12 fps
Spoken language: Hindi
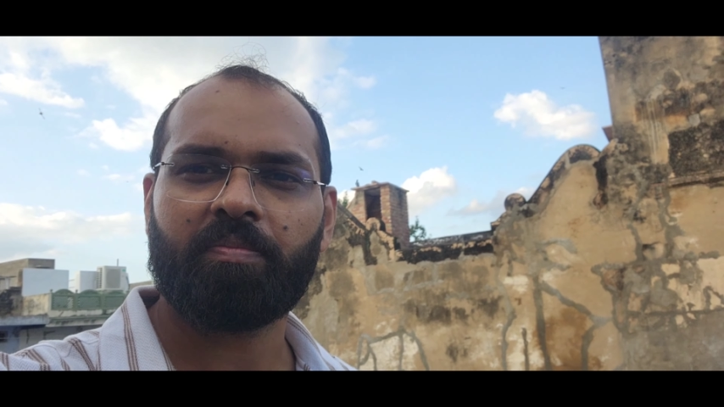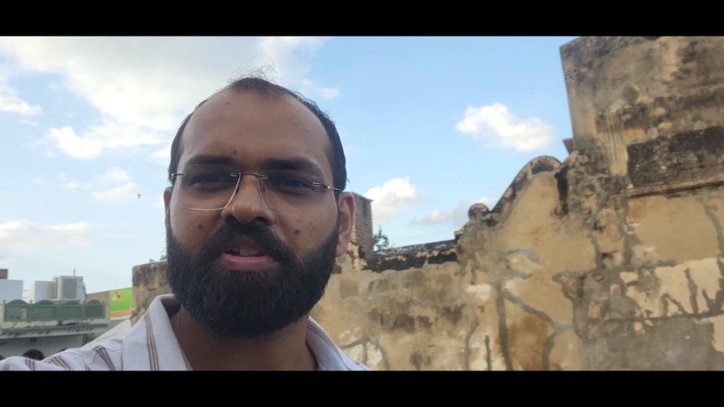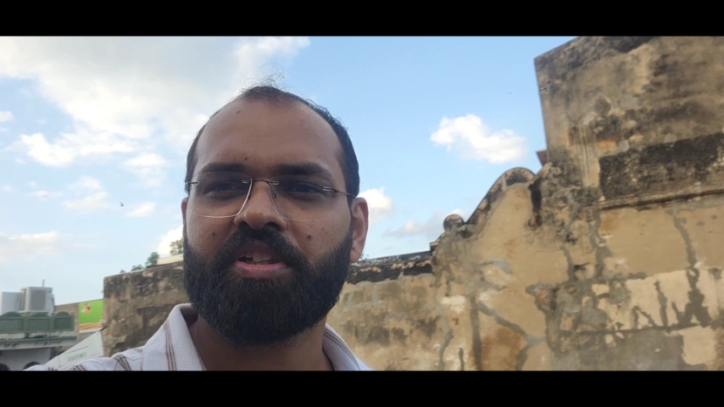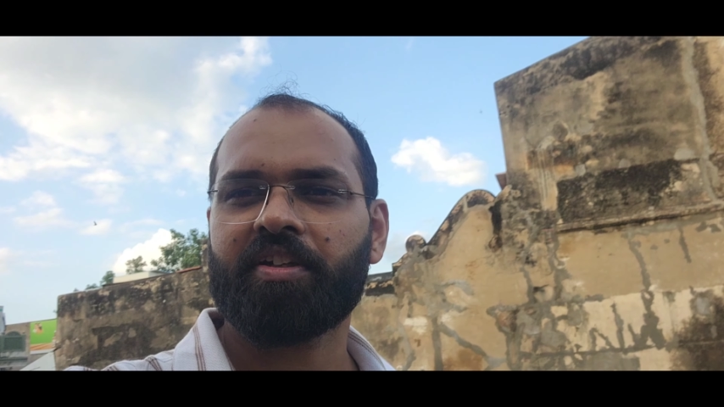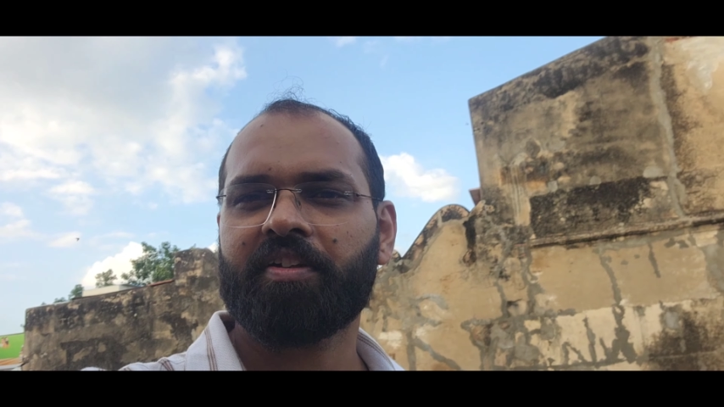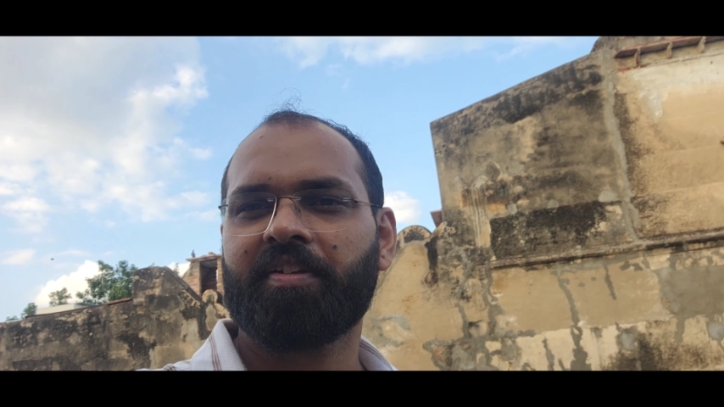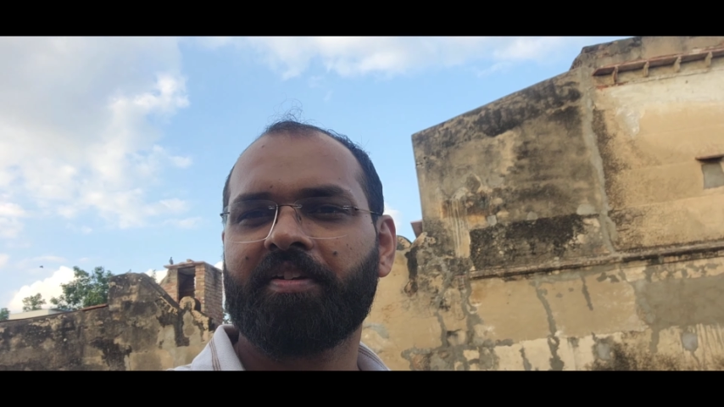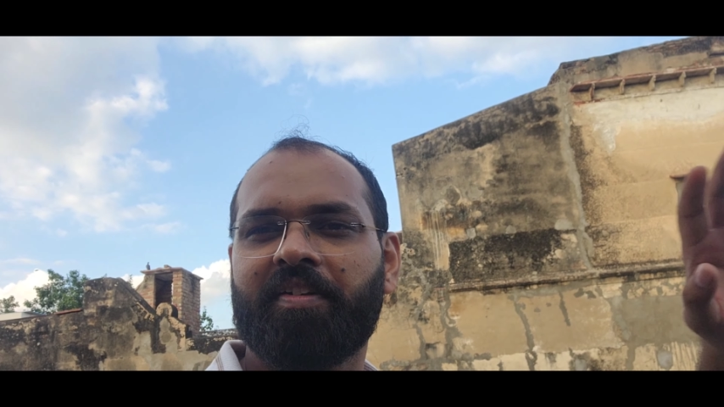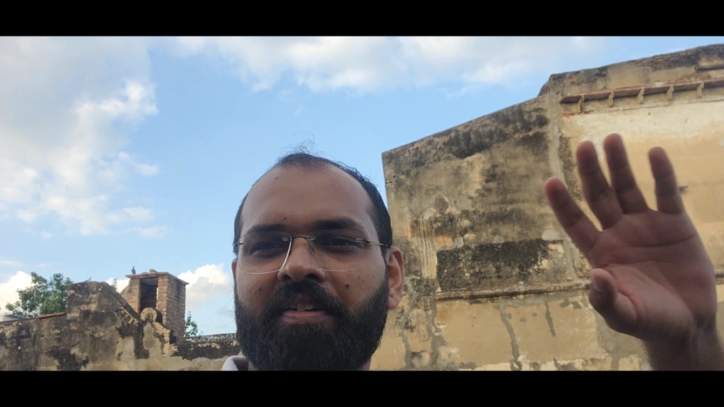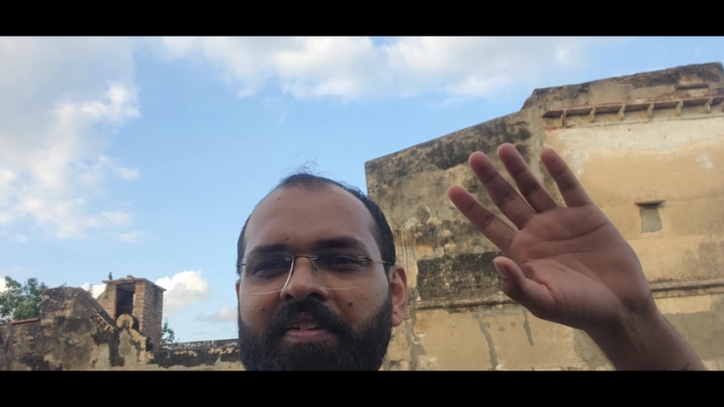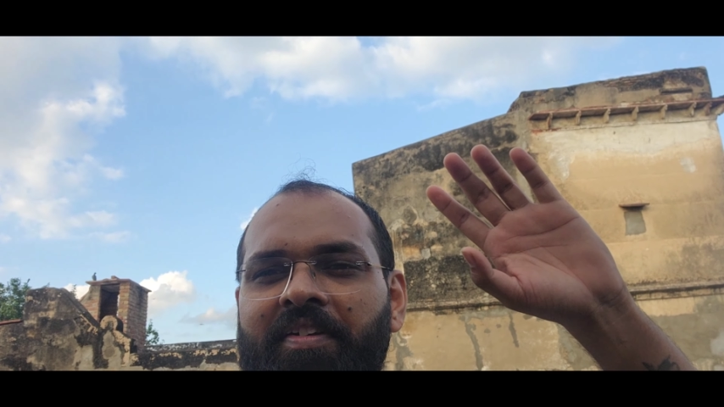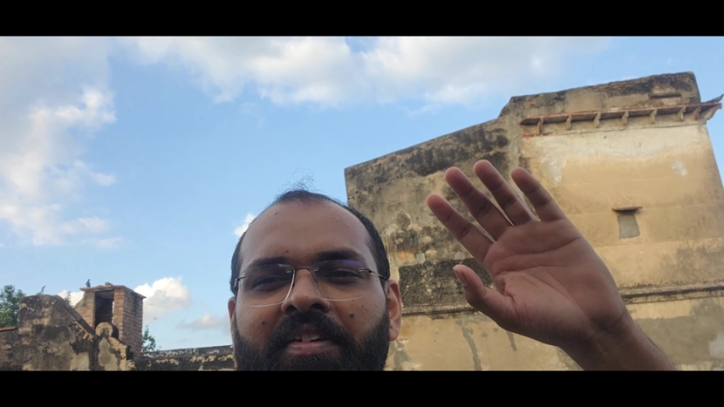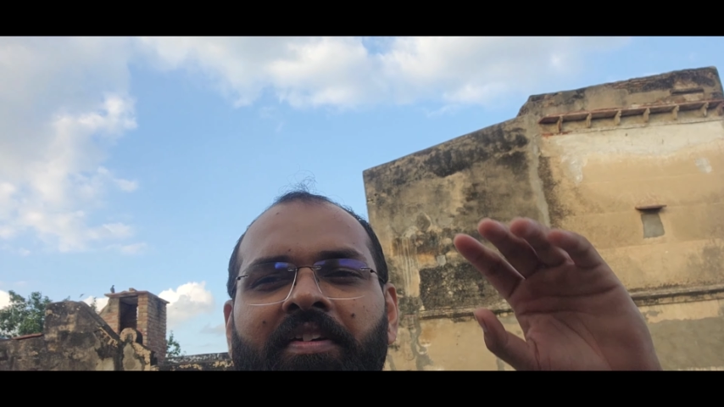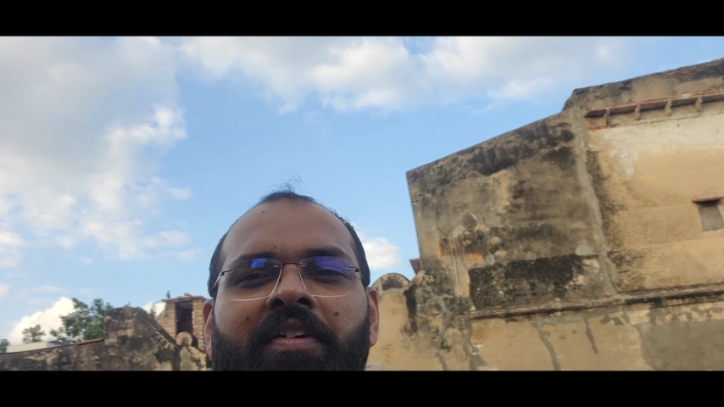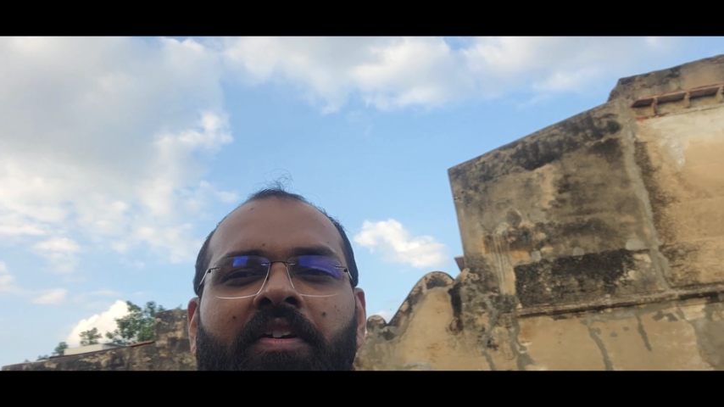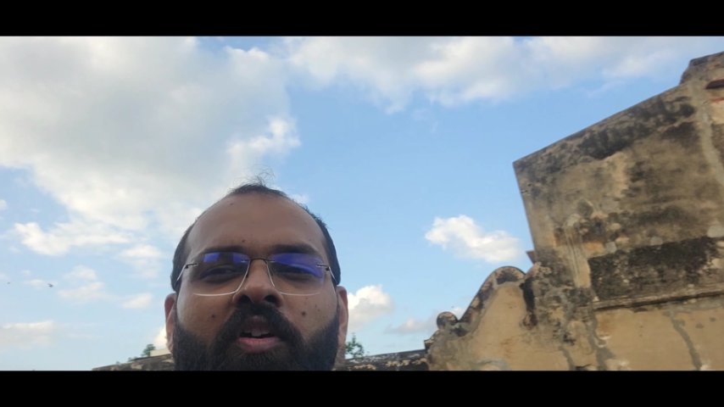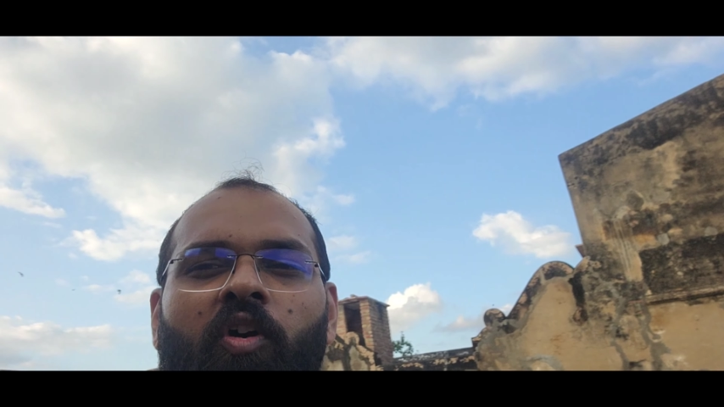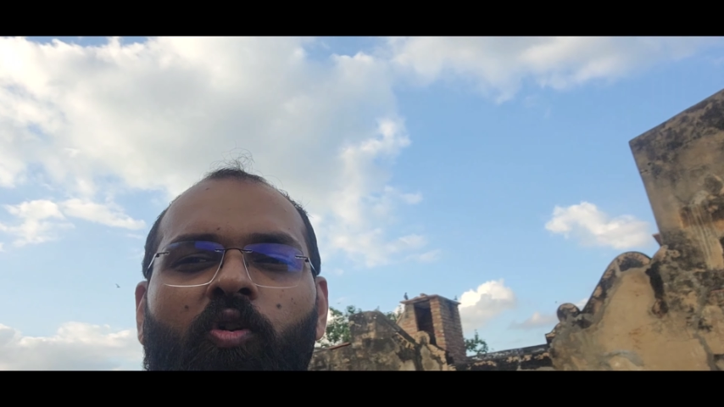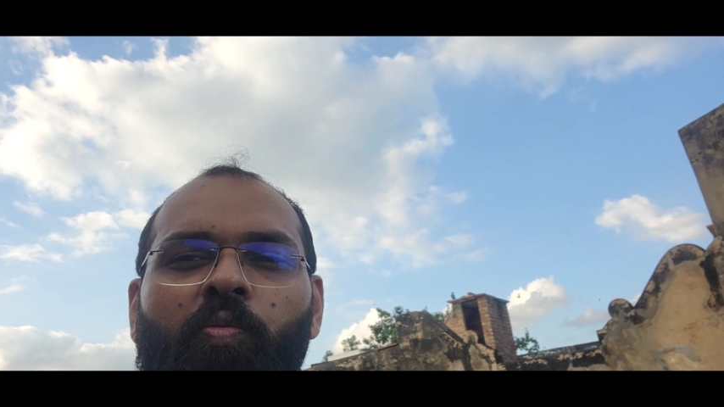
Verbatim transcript: पीछे और